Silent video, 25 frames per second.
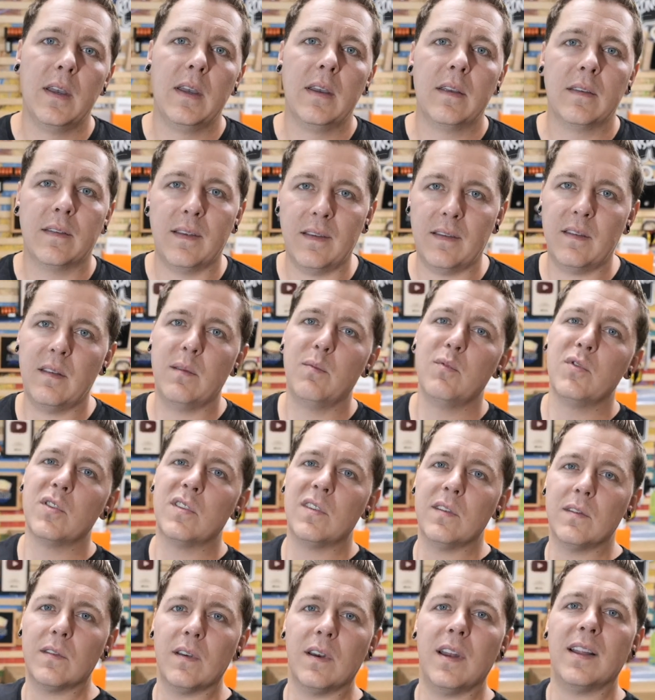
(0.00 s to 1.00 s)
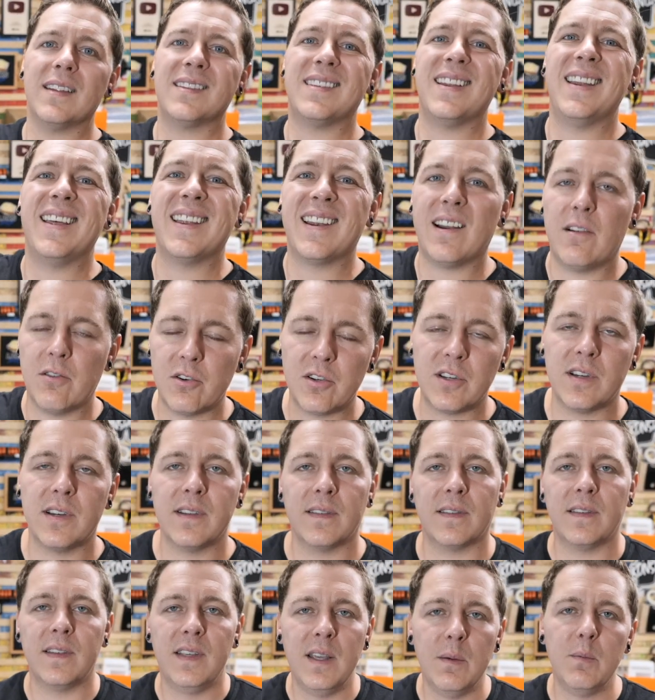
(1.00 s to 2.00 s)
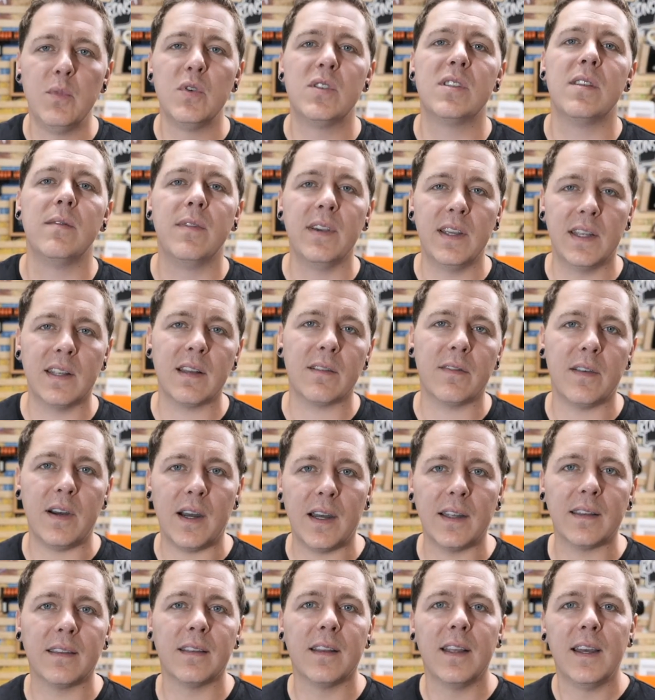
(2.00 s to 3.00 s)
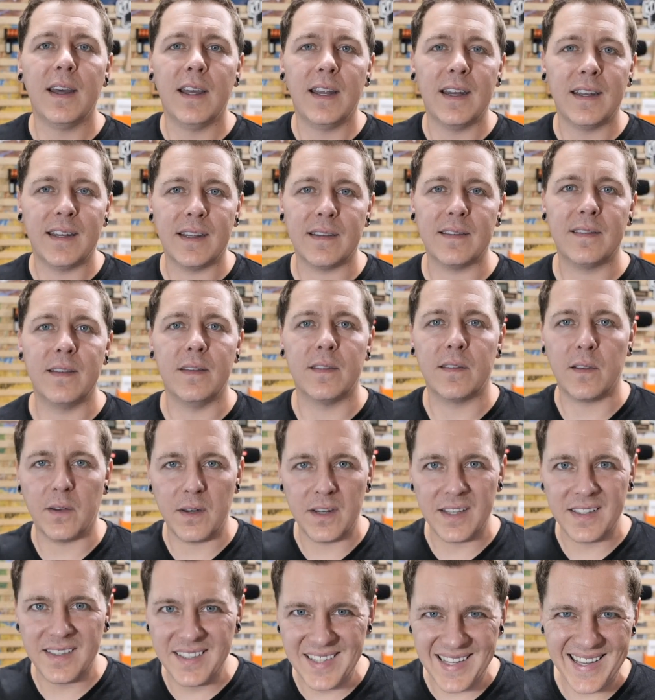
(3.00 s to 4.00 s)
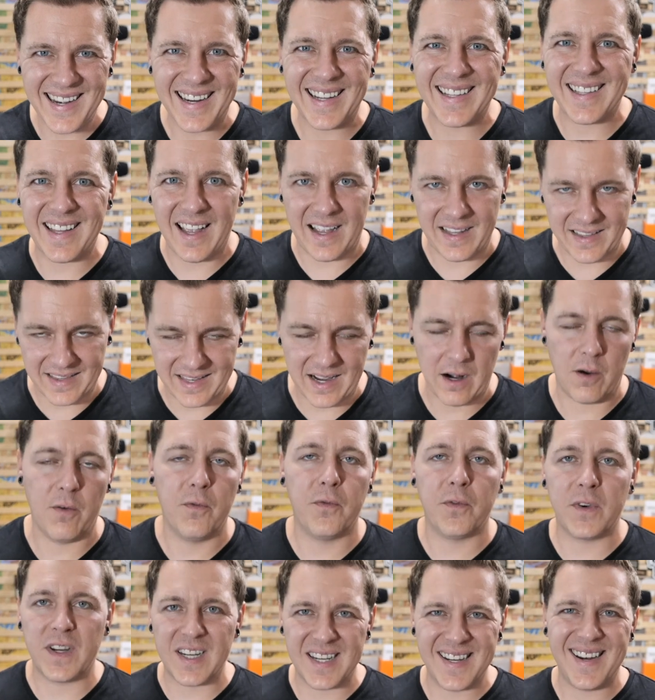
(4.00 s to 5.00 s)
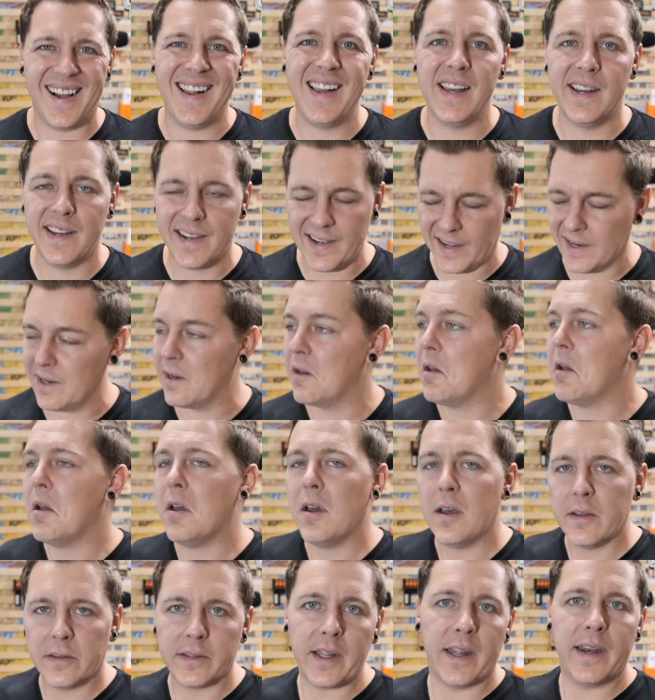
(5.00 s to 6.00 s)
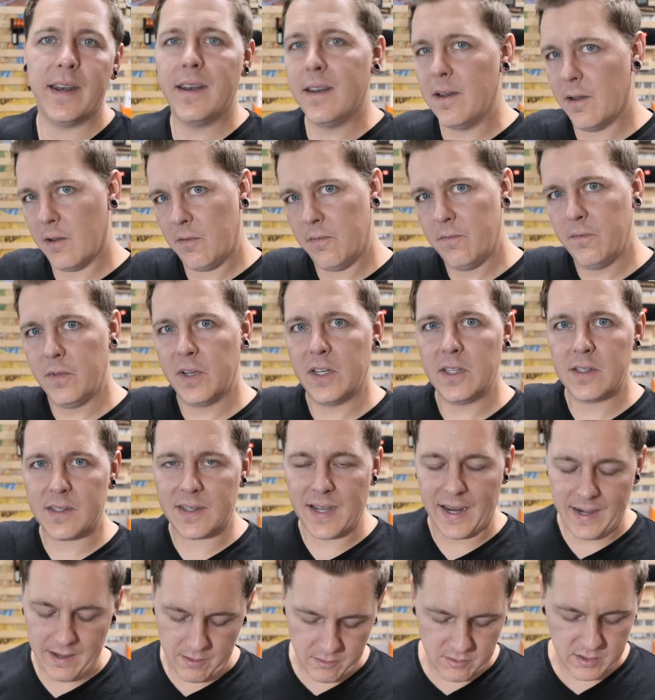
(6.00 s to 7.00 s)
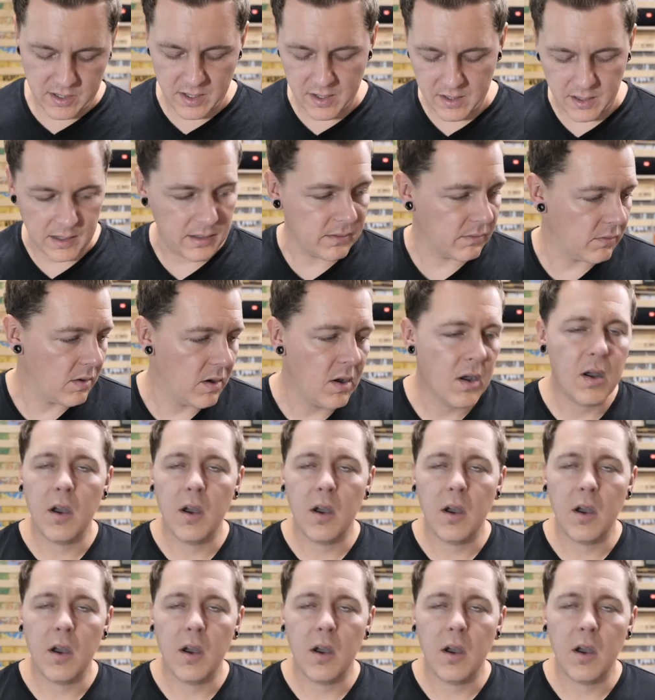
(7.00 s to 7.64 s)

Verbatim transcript: Das heißt, ich muss die Solarzelle rausstellen. Also hier müsst ihr wirklich darauf achten, dass die Sonne direkt drauf knallen kann. Dann wird das Teil auch geladen.